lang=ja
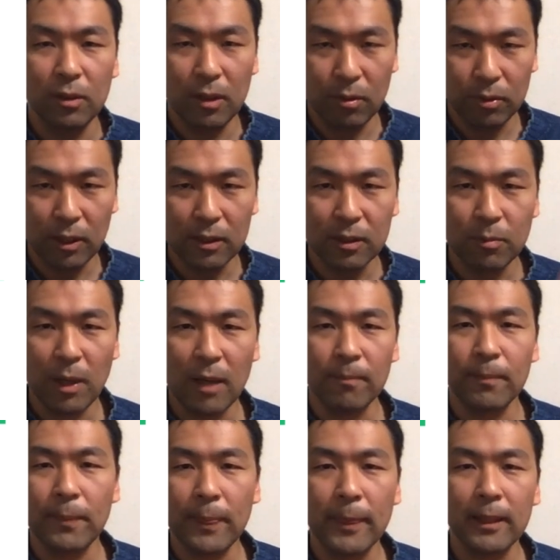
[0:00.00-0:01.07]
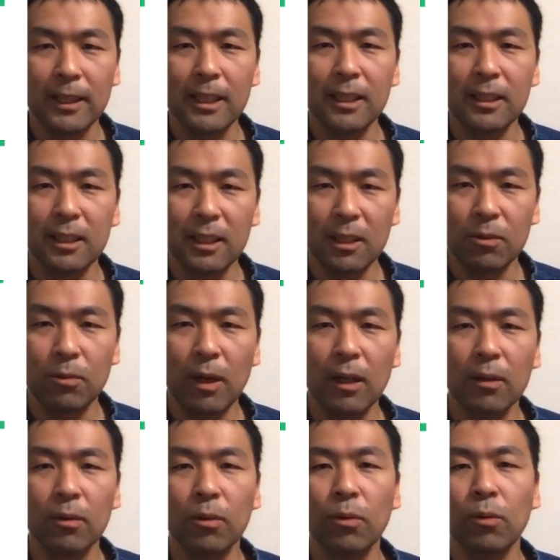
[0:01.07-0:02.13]
2つ目金銀は
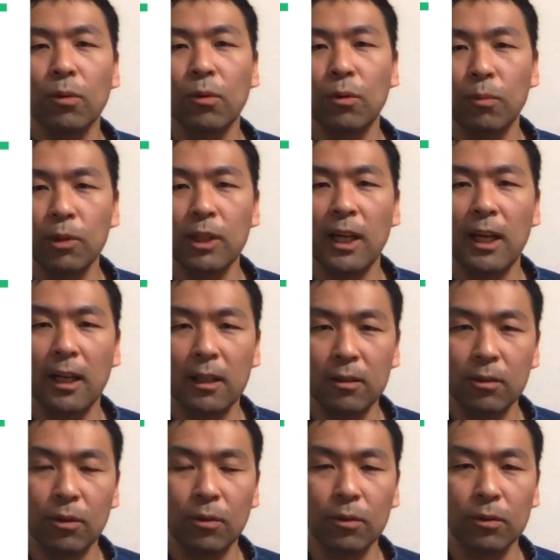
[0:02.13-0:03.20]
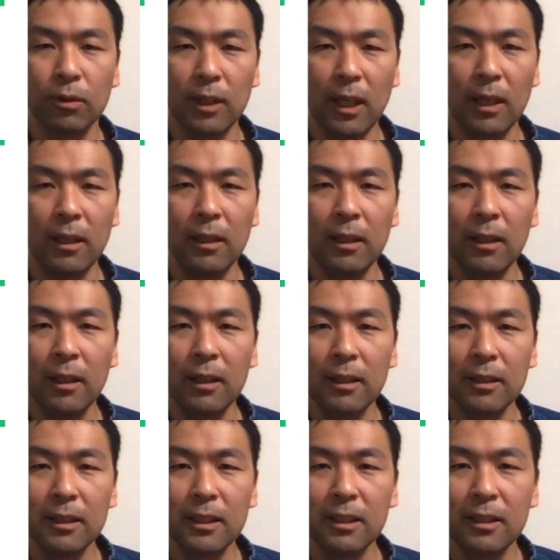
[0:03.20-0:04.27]
今後も値上がるということで
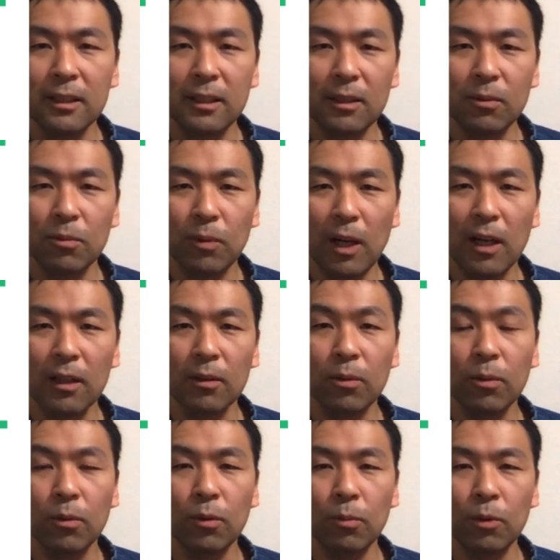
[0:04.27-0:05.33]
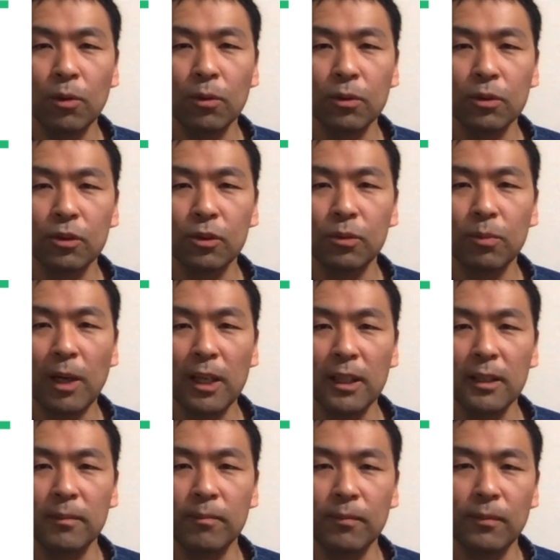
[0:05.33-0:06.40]
金銀は今後も数倍
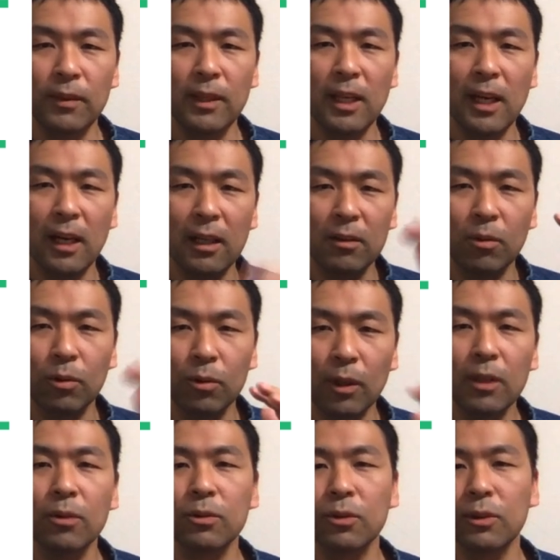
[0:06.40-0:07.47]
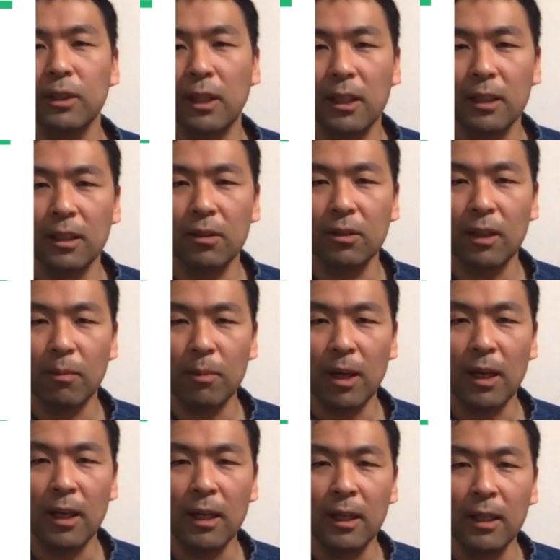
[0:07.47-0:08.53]
値上がることが予想されているた
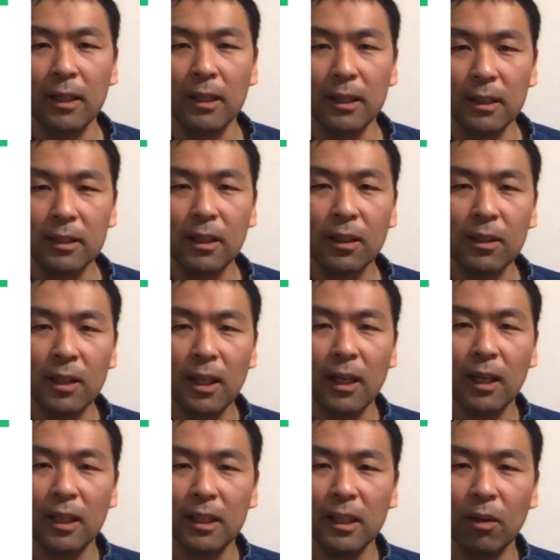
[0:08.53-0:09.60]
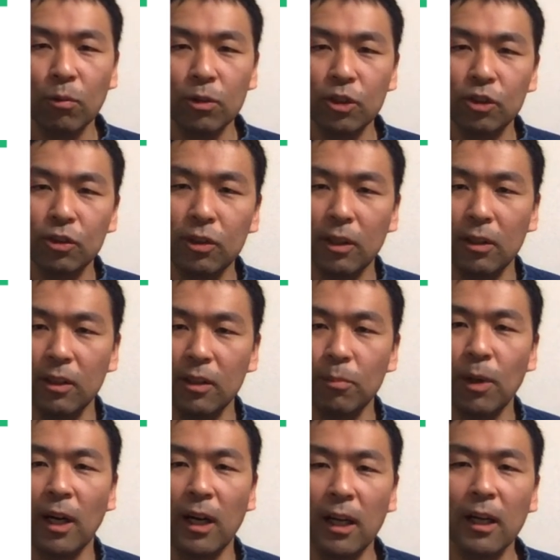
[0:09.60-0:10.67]
め一旦値上がりが落ちている
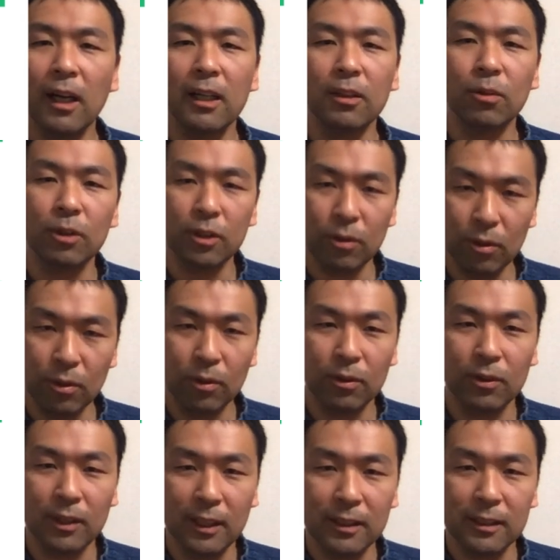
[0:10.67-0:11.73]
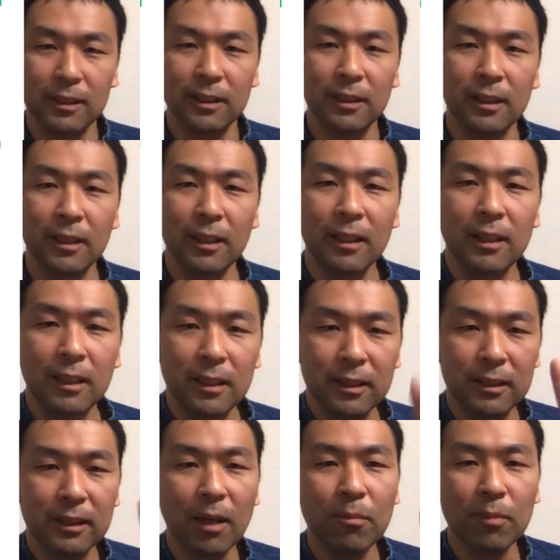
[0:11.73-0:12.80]
今が買い時ということです
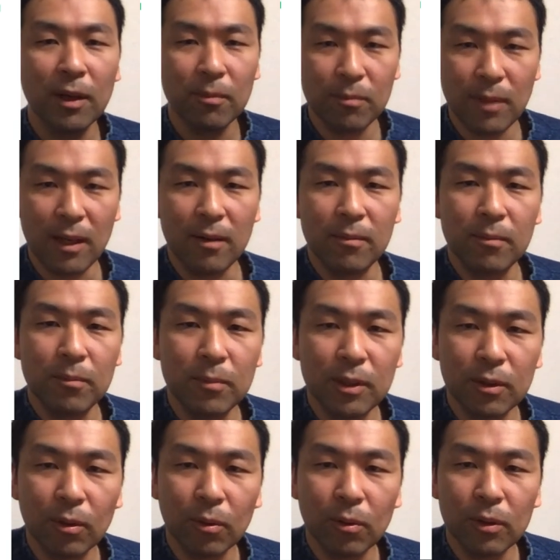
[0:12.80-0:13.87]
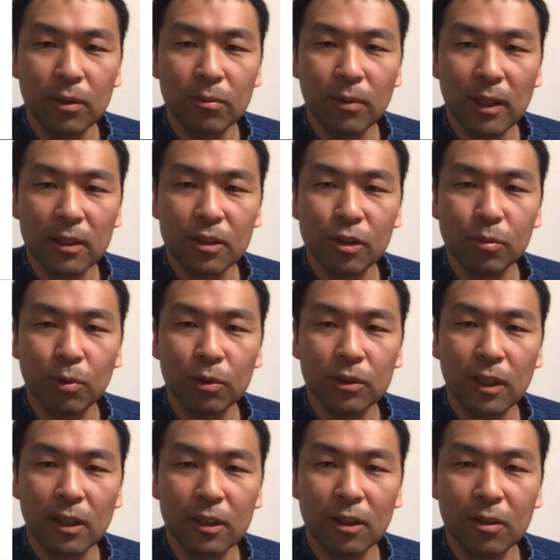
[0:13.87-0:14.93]
3番目ビットコインは注目
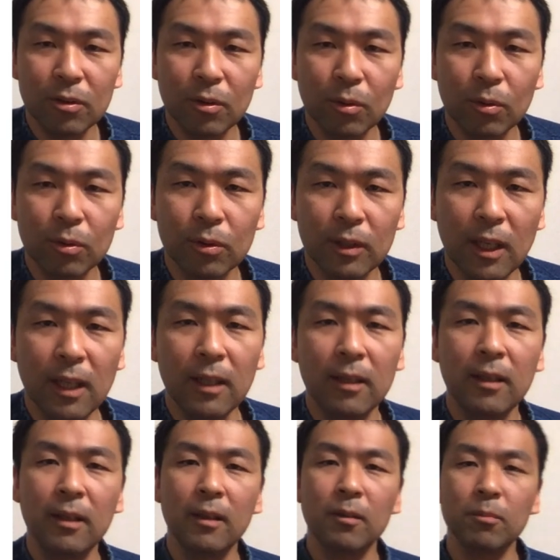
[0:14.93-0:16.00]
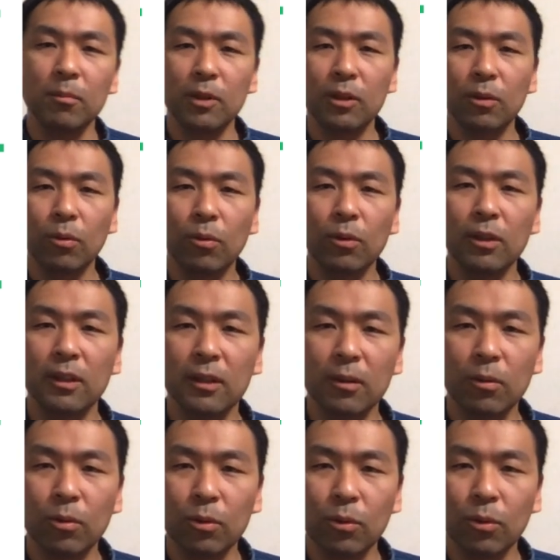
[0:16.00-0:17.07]
されているということでビットコイン
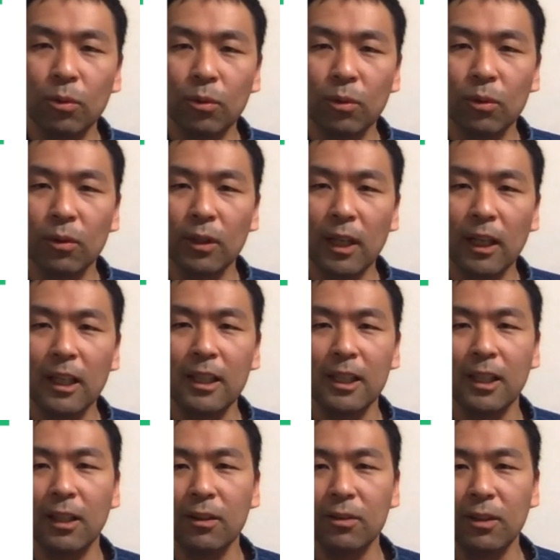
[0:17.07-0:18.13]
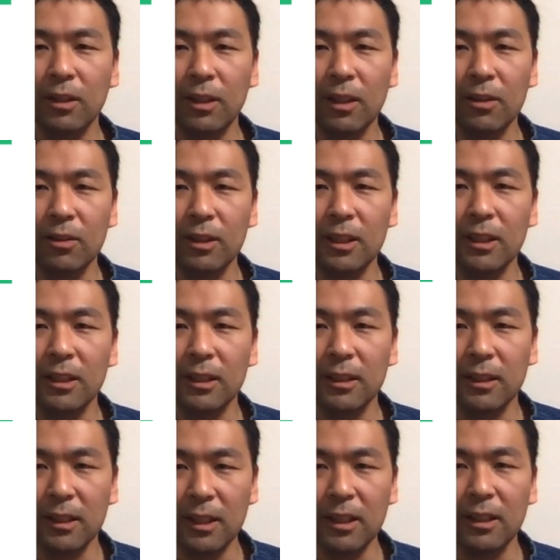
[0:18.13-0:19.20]
高騰の陰に隠れている金
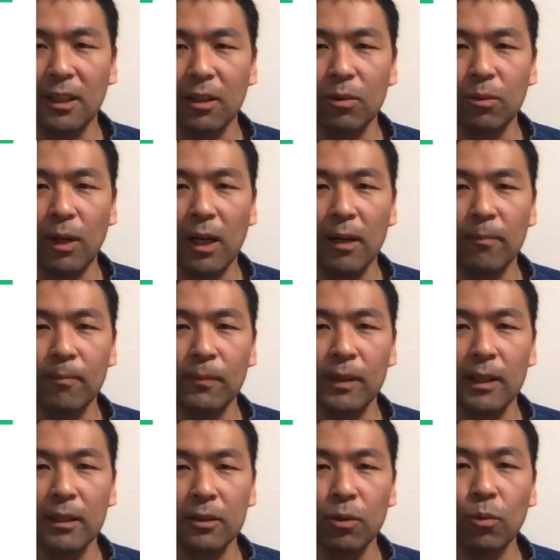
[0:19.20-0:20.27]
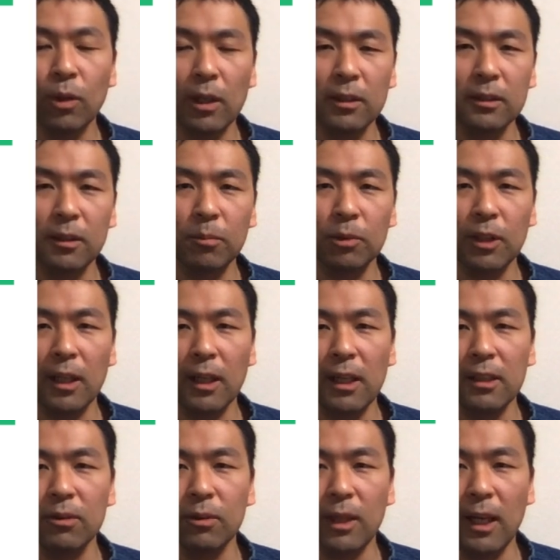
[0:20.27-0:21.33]
銀などは相関性も高
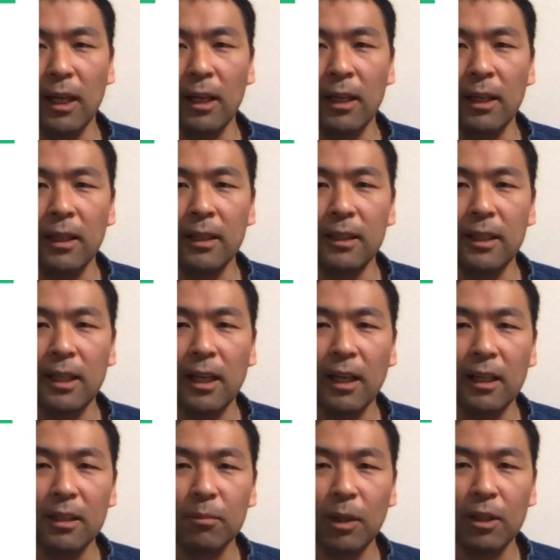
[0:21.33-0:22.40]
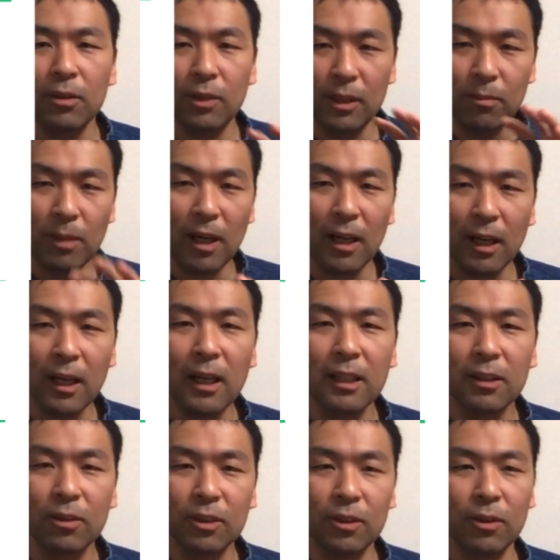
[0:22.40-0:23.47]
いので値上がり前の今が買い
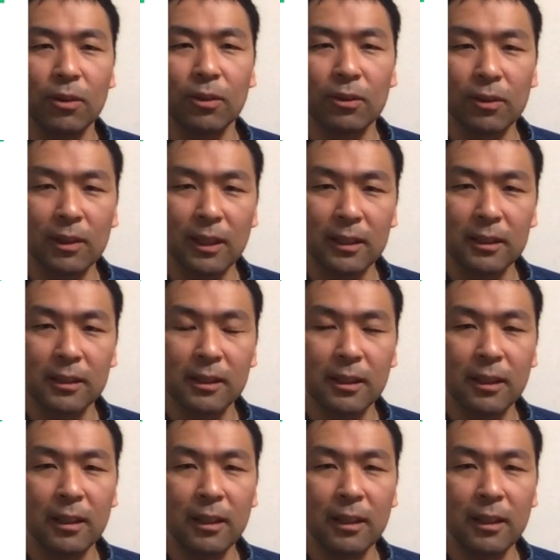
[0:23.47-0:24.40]
時ということです